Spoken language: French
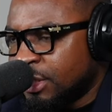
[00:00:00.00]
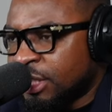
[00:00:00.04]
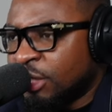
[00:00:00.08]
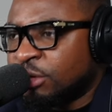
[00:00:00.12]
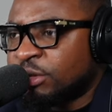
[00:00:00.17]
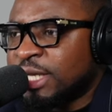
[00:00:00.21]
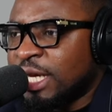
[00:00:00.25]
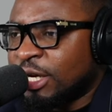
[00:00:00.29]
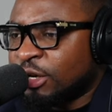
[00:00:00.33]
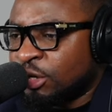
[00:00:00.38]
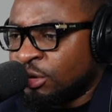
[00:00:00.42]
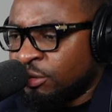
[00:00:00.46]
C'est
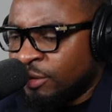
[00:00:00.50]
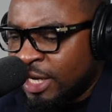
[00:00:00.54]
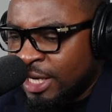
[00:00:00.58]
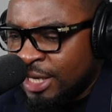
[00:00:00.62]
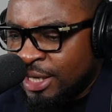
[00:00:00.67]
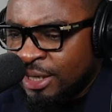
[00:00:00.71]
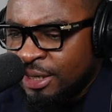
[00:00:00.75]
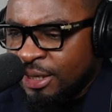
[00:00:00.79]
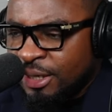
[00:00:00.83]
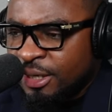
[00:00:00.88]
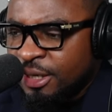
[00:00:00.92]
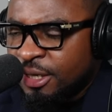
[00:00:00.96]
comme ça que nous
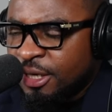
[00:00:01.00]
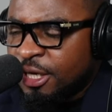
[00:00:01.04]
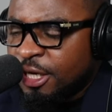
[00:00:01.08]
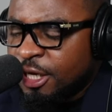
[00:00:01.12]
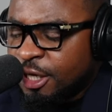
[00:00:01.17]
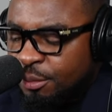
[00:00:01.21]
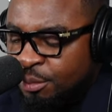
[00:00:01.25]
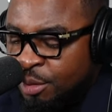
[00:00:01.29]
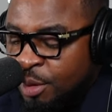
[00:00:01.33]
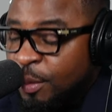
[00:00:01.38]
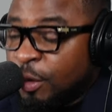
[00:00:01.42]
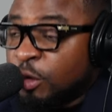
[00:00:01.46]

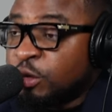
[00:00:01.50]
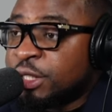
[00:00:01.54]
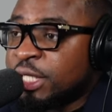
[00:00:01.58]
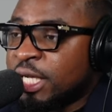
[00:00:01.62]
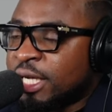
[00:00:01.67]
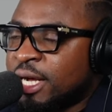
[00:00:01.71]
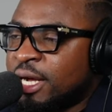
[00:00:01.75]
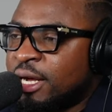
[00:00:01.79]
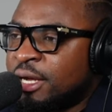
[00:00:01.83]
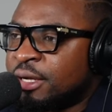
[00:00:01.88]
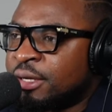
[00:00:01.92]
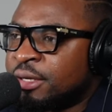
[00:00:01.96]
Mais par
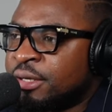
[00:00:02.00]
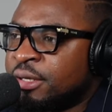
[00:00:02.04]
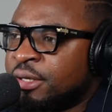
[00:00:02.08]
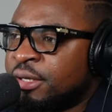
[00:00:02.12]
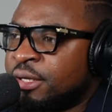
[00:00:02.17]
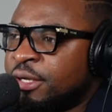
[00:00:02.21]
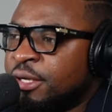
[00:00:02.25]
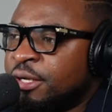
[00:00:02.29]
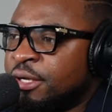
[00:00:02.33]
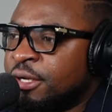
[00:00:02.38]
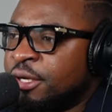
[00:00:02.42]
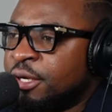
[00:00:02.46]
conséquent,
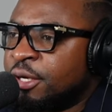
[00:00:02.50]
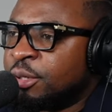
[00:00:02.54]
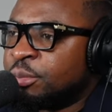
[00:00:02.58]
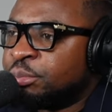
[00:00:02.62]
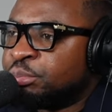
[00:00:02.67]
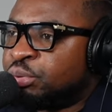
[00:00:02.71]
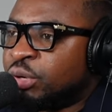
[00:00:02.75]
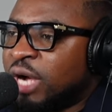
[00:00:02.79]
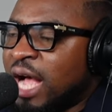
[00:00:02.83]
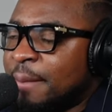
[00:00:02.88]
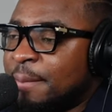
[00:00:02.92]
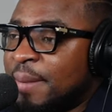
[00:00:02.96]

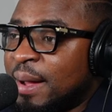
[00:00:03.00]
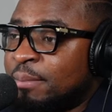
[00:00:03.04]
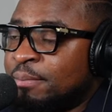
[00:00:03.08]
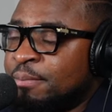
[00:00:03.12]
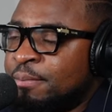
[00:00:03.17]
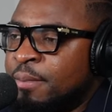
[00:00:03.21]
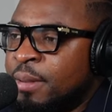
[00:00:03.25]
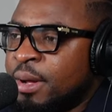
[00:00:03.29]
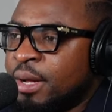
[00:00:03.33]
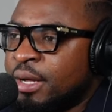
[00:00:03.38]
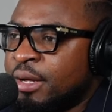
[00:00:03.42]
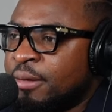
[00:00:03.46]
pour
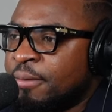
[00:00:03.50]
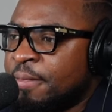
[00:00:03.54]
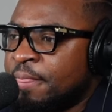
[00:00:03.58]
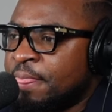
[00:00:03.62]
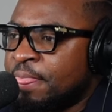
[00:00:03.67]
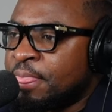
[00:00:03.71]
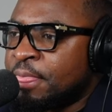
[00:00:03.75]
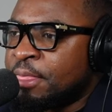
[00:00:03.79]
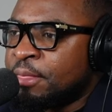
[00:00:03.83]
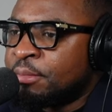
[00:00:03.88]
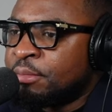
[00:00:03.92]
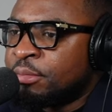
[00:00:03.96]
capable
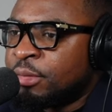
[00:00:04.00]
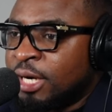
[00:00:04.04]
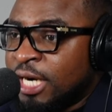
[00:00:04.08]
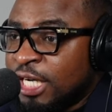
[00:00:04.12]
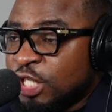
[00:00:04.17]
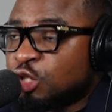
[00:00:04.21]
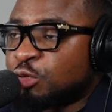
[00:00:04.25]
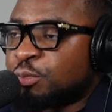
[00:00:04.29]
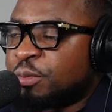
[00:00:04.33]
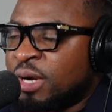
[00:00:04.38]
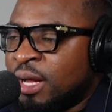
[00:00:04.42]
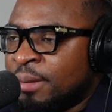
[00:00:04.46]

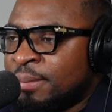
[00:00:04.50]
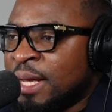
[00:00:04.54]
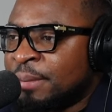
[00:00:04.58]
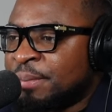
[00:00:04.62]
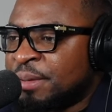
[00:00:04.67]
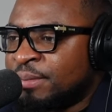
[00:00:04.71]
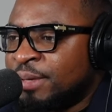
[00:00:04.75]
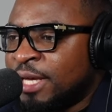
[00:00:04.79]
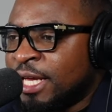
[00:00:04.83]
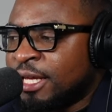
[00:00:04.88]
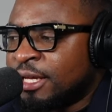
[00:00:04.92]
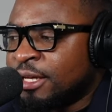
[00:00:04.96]
résoudre le
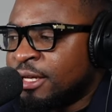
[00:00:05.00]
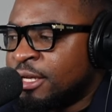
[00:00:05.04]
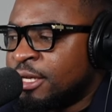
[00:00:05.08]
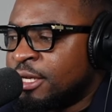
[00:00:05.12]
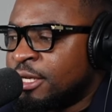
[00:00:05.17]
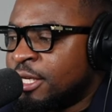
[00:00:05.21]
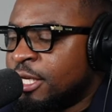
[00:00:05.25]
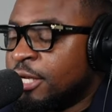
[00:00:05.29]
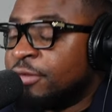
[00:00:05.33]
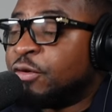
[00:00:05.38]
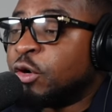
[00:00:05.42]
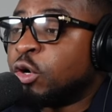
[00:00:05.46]
problème bien,
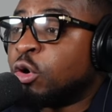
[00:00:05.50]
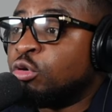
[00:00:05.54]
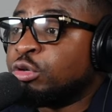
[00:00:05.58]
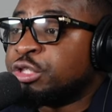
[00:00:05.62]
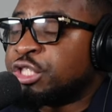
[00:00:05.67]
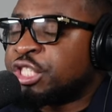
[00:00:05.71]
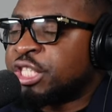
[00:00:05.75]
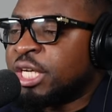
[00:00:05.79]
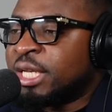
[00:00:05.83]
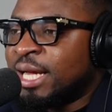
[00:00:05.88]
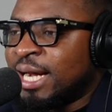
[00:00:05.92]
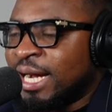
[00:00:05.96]
il faut qu'on
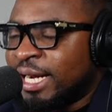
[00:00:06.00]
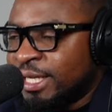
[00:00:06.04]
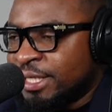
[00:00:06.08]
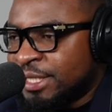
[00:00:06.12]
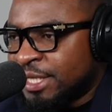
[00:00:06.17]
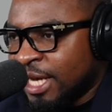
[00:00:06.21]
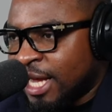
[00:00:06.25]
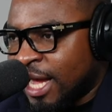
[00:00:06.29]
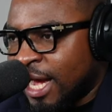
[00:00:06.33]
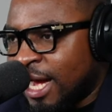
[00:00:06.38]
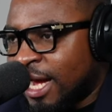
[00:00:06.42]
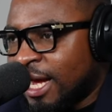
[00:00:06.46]

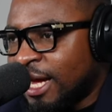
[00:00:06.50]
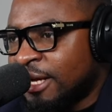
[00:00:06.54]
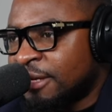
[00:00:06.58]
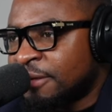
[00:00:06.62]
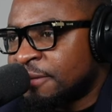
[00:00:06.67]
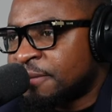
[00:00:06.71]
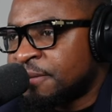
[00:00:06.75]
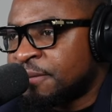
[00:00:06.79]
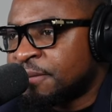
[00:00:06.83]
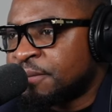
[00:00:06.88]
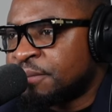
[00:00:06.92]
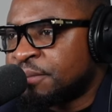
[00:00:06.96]
généralise cas.
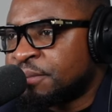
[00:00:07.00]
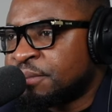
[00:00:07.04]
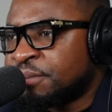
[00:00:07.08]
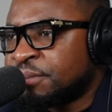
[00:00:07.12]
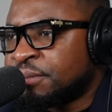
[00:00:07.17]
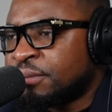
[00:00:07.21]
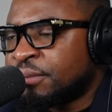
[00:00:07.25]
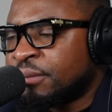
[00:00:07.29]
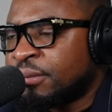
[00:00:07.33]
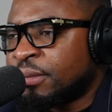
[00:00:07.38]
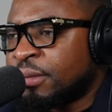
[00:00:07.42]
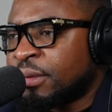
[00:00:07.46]

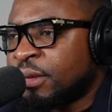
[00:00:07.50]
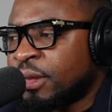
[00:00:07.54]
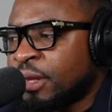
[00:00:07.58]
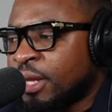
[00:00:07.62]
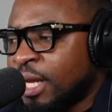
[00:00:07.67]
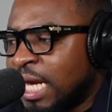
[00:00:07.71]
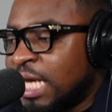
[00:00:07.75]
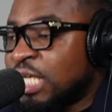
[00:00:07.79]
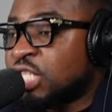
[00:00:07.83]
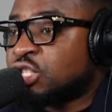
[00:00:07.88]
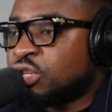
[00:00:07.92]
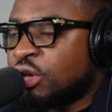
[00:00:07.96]

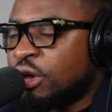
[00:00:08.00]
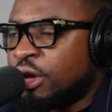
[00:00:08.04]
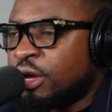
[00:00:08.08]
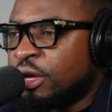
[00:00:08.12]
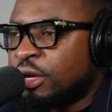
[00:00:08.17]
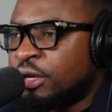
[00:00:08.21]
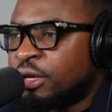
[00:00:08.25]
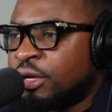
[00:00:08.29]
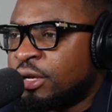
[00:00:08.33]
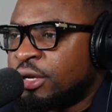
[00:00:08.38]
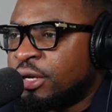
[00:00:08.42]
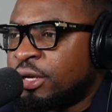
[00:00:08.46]
Est-ce que
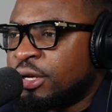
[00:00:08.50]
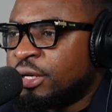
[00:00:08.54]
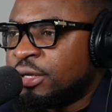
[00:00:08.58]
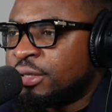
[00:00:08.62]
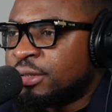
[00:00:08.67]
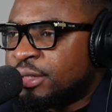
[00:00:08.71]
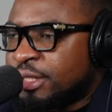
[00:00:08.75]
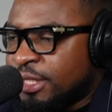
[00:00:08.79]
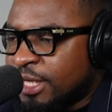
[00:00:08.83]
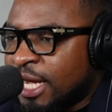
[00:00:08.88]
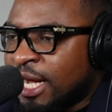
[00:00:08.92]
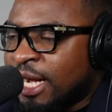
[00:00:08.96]

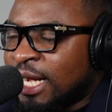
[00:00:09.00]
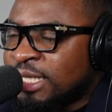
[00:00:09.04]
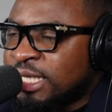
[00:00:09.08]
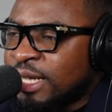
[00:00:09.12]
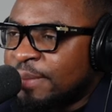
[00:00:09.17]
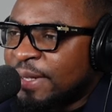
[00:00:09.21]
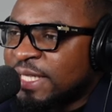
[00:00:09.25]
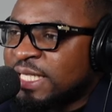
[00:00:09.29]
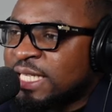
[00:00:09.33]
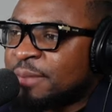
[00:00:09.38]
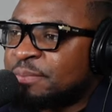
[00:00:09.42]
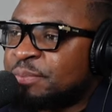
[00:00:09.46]

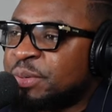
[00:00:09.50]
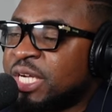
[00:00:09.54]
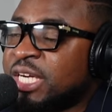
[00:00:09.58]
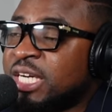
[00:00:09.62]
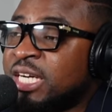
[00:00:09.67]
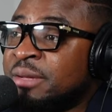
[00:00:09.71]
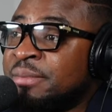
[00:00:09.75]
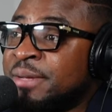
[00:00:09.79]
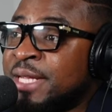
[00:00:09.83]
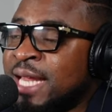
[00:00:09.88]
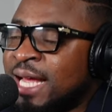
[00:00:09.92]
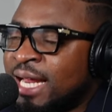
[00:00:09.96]
à patte sont plus
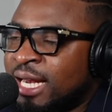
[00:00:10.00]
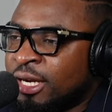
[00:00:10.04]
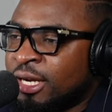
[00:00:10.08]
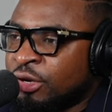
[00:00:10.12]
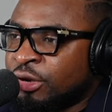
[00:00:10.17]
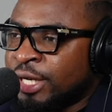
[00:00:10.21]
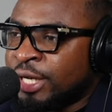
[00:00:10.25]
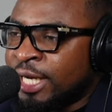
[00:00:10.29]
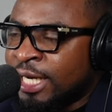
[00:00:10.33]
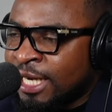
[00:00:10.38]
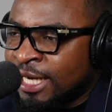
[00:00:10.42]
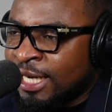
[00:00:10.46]
criminel
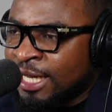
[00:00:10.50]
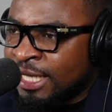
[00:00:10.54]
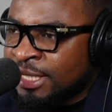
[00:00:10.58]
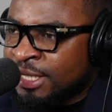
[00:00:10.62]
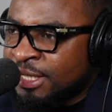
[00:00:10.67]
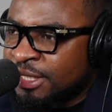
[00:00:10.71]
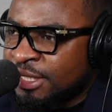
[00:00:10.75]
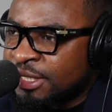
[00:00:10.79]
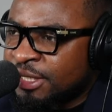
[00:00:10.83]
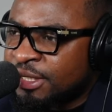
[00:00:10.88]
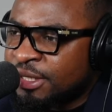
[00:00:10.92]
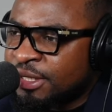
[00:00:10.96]
que Nanel
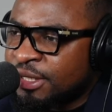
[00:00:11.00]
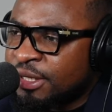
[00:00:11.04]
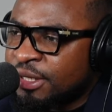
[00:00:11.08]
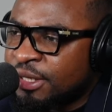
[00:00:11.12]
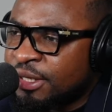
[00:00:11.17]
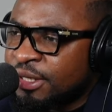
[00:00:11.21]
Kassi?